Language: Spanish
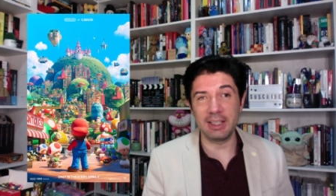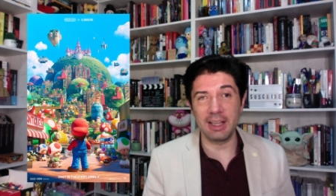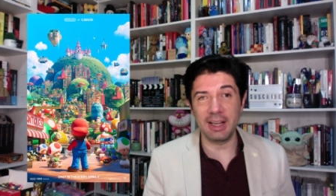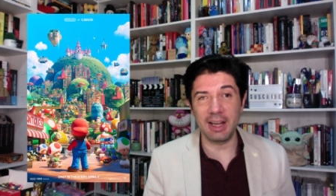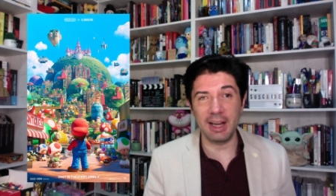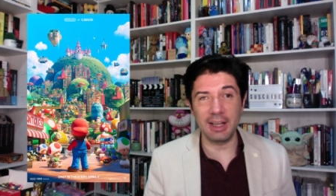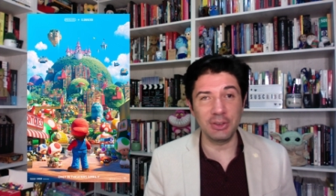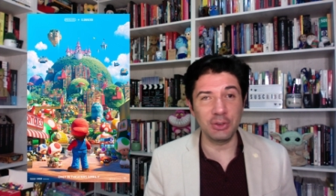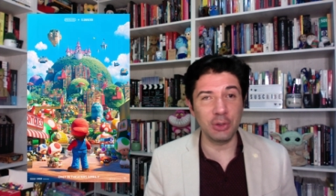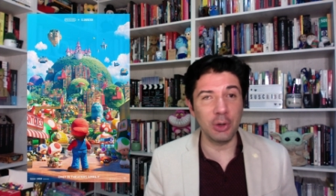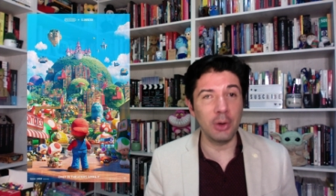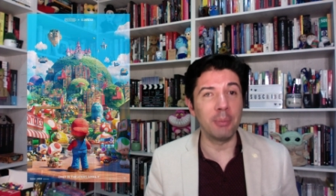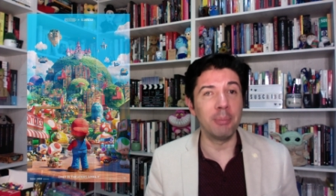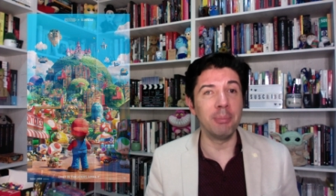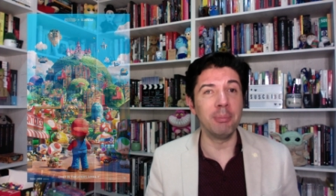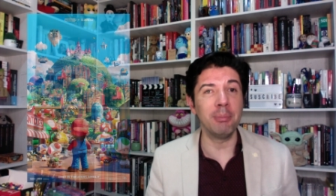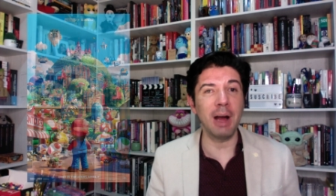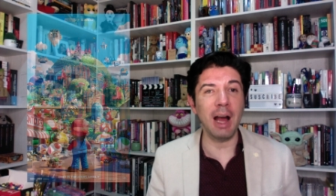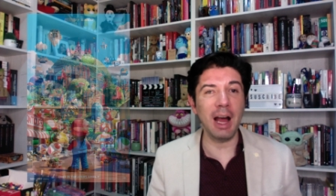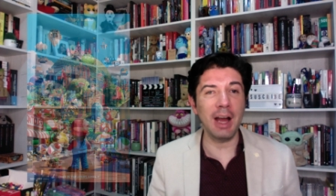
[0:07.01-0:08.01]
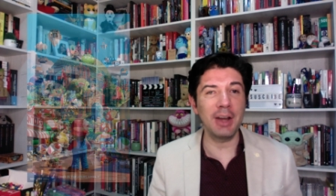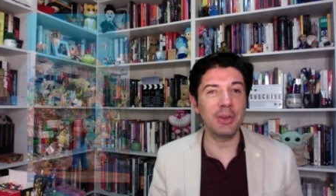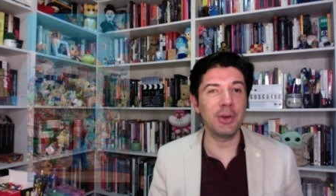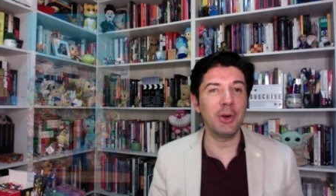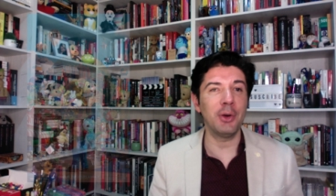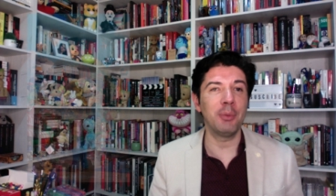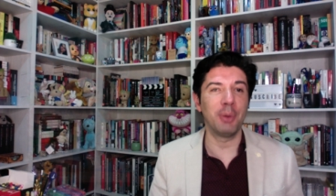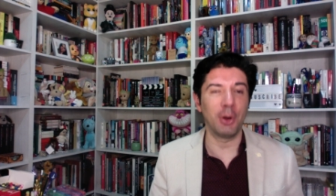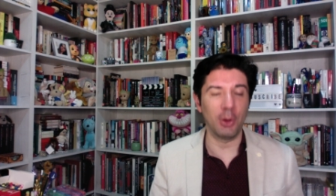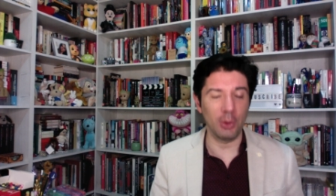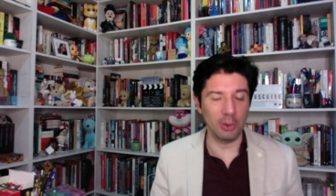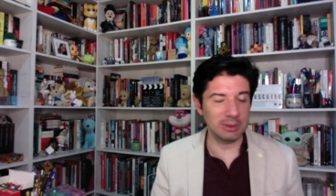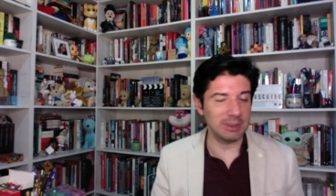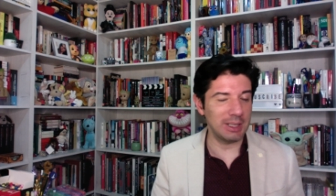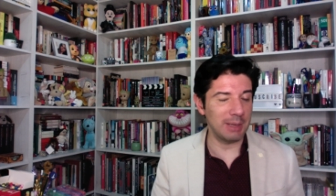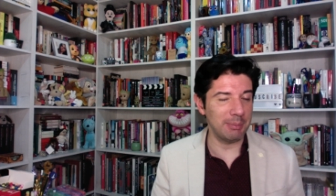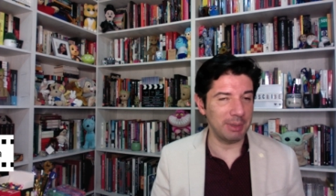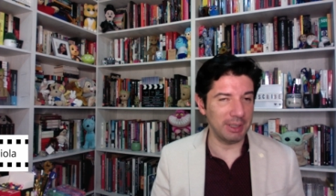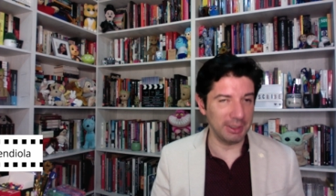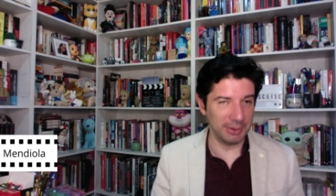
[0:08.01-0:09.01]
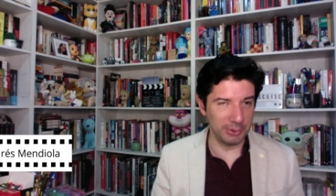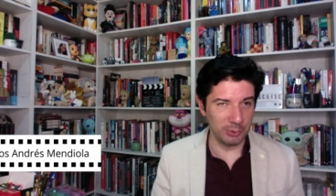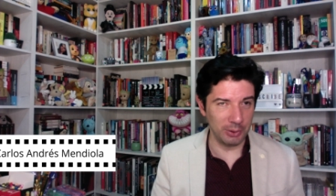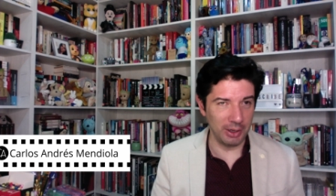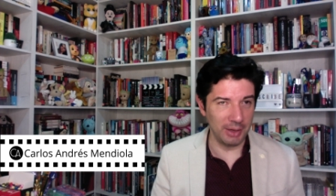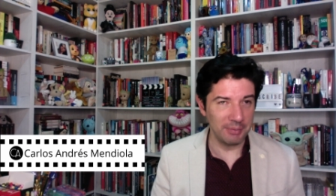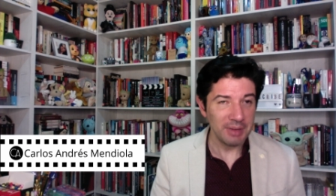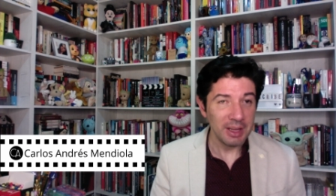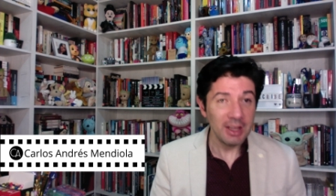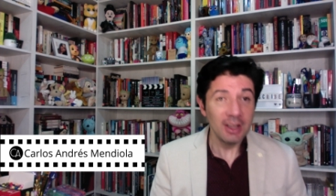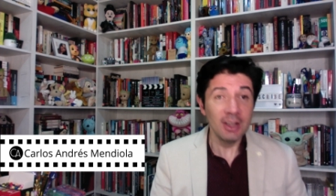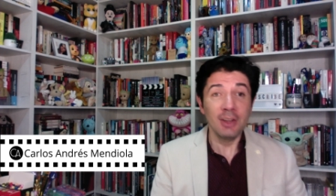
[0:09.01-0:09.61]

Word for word: llegando Mario Bros. la película.